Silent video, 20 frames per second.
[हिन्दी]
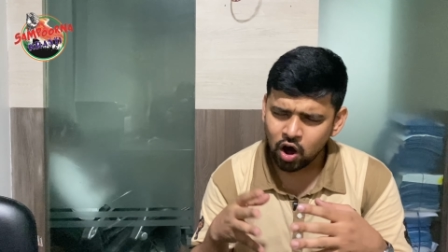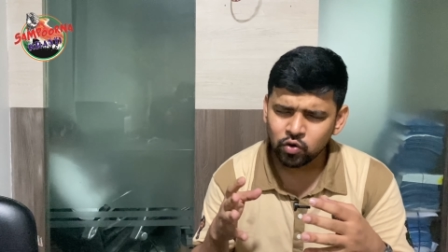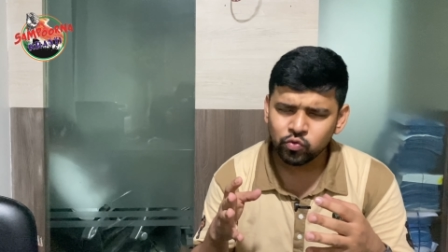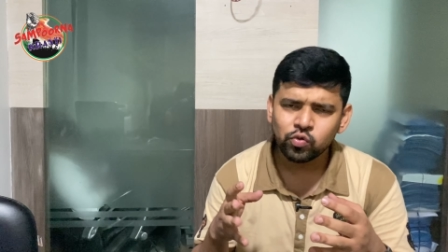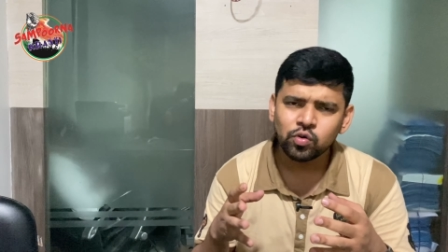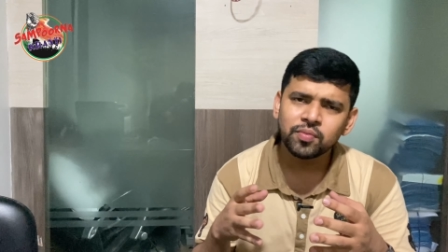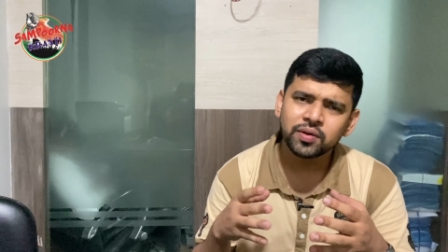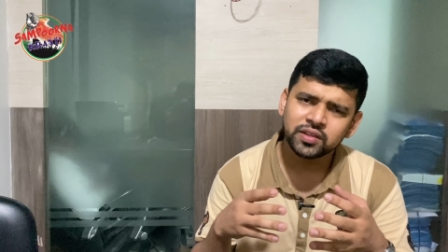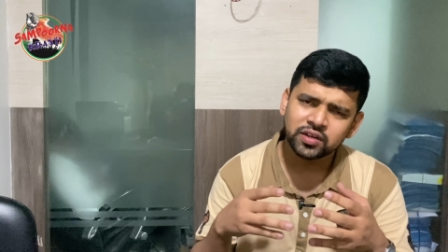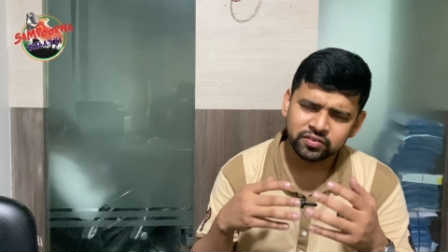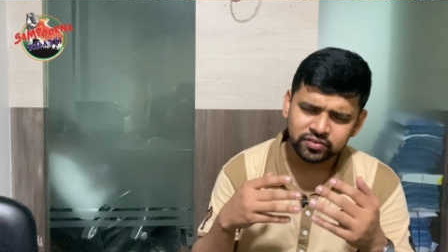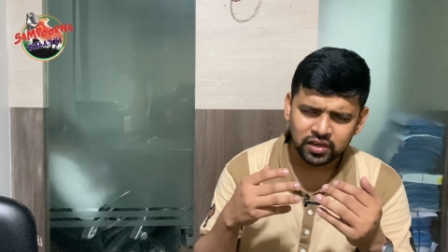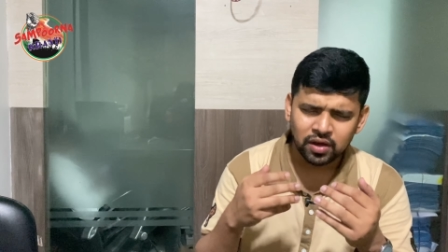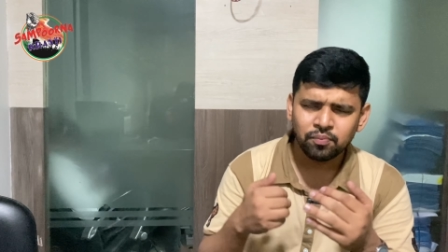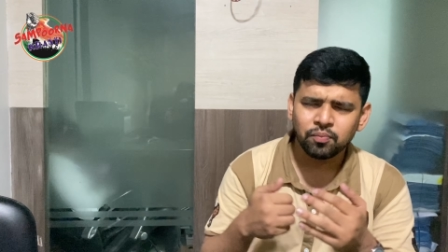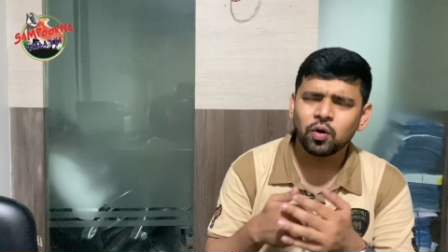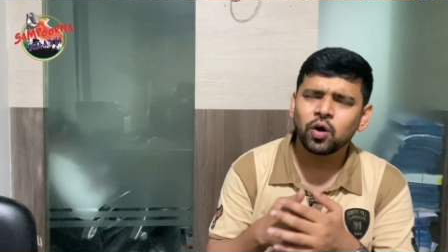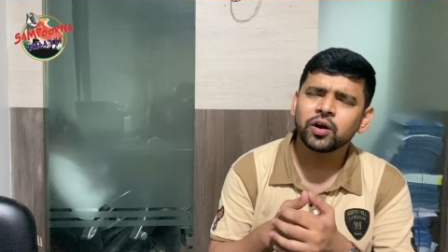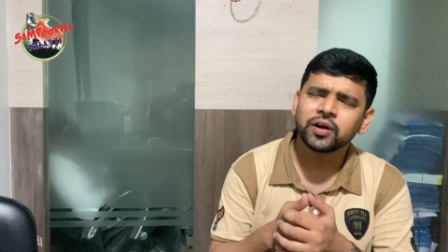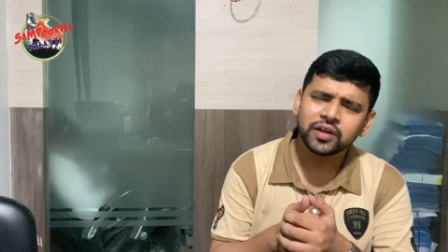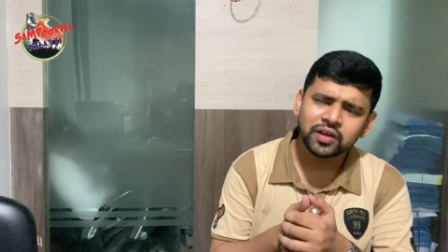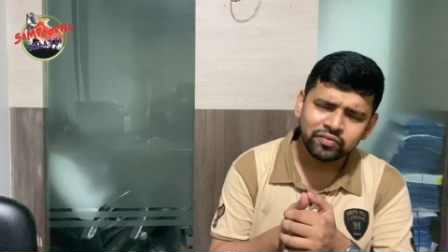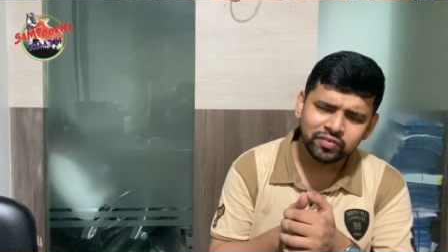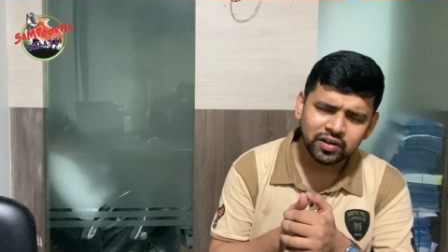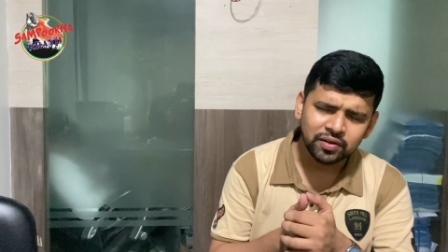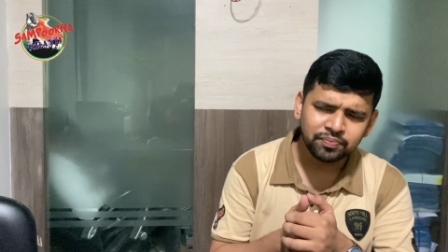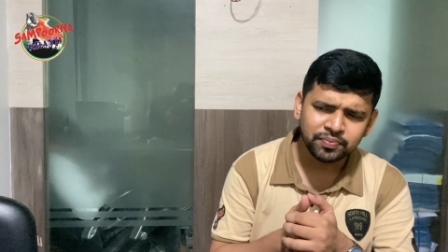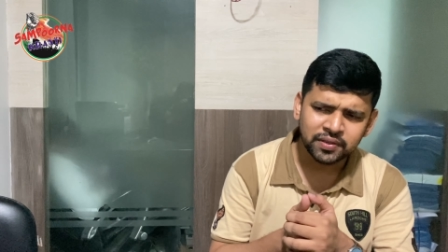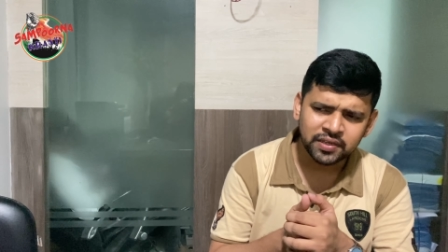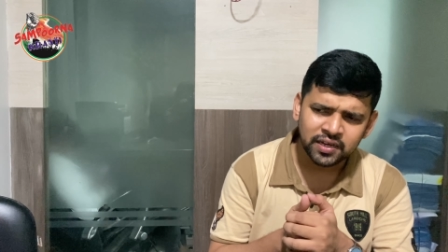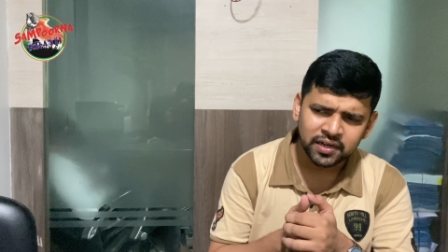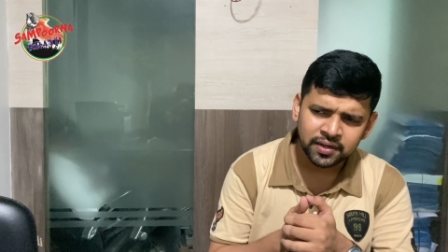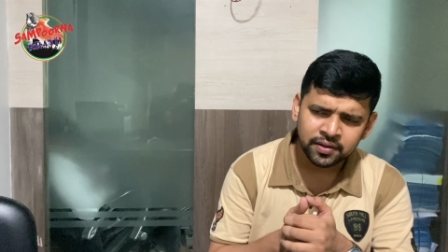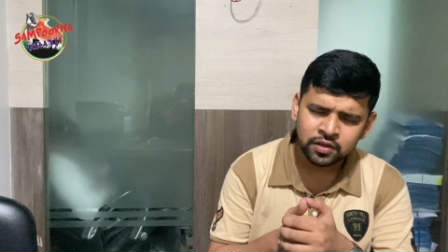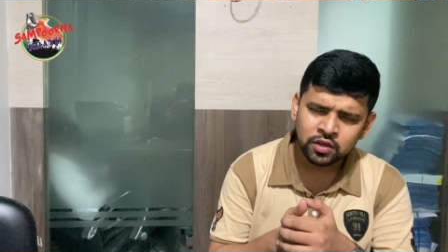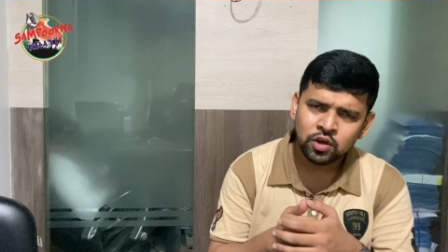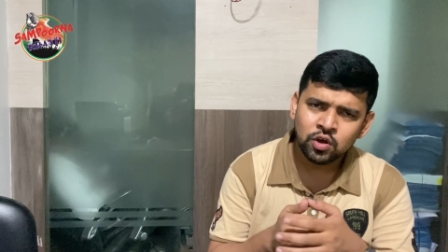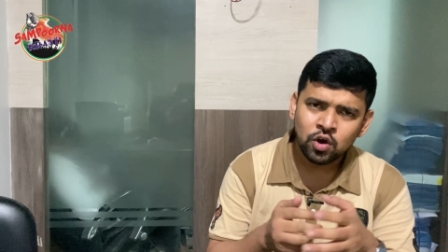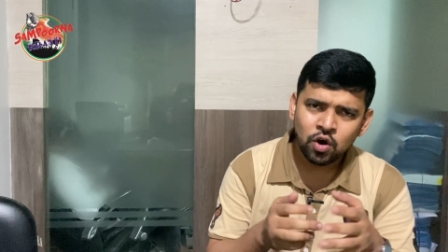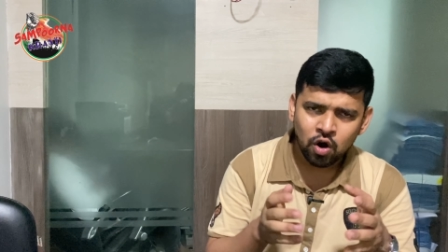और वो मदरसा बहुत डेवलप
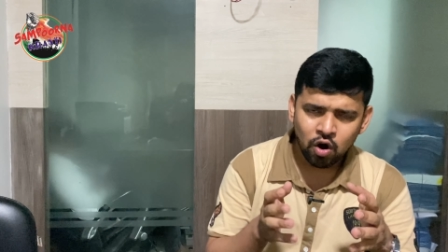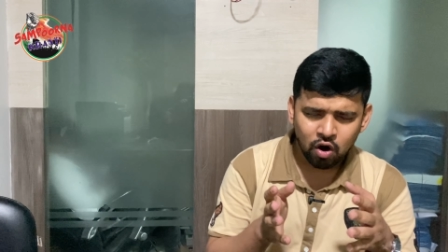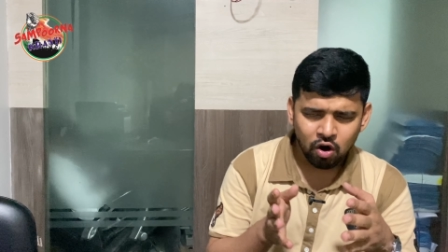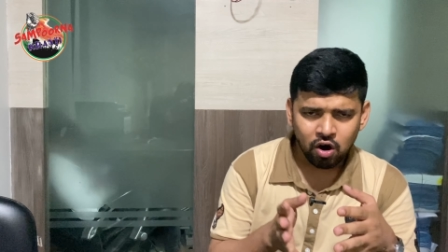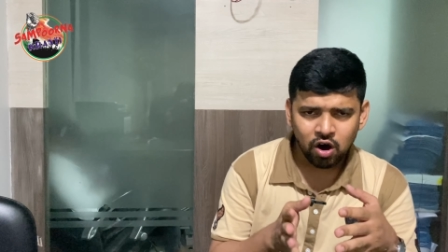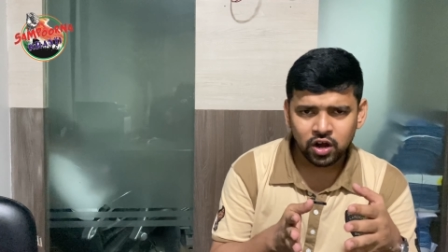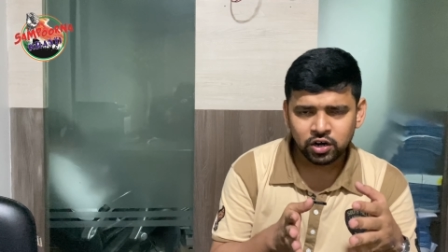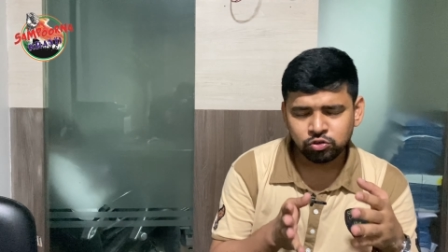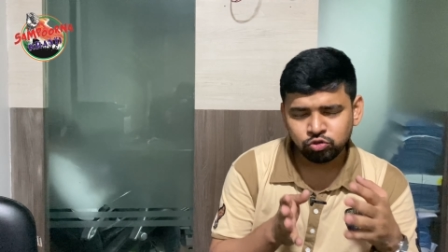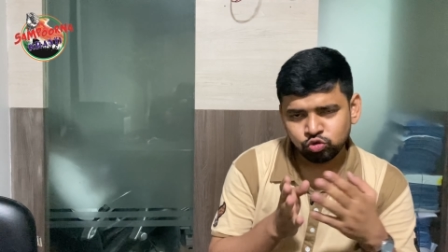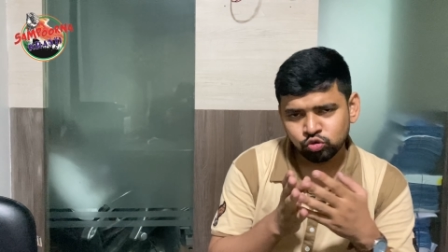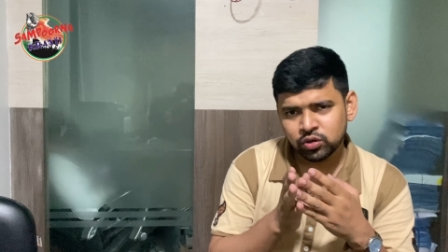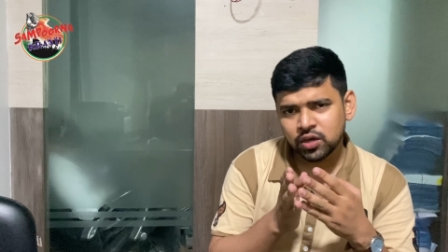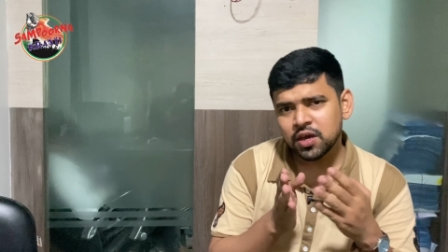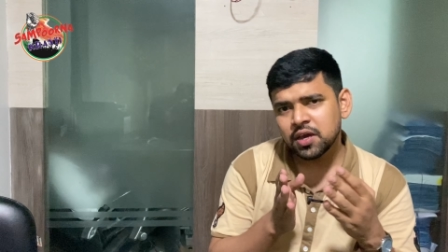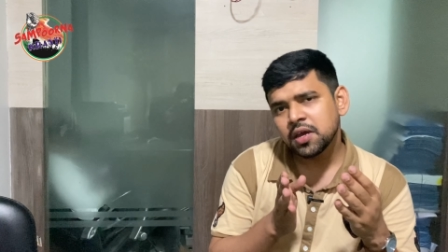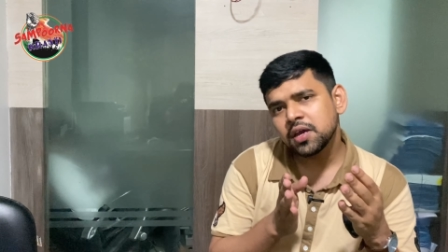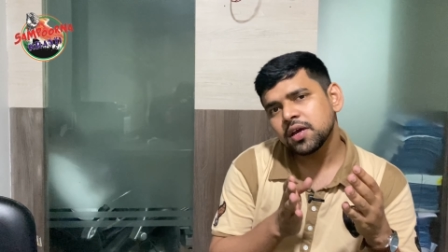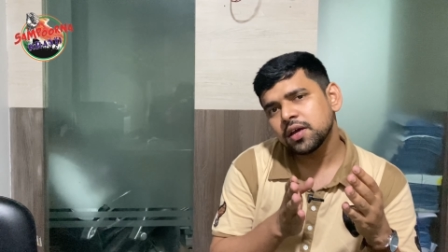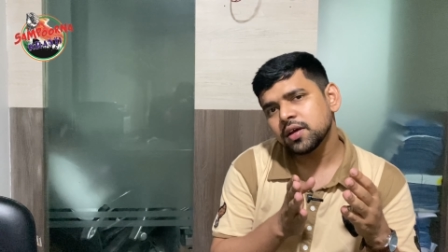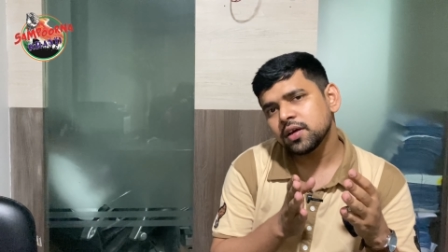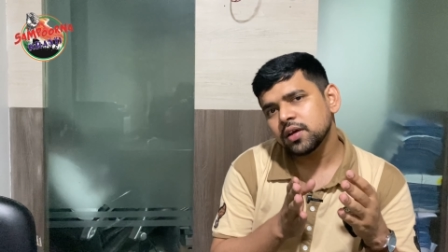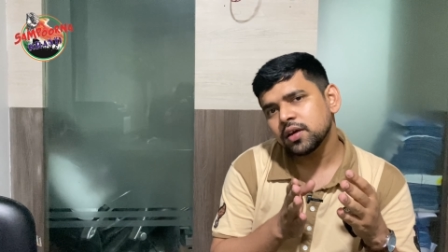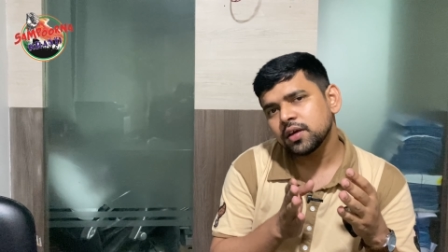किया और चूँकि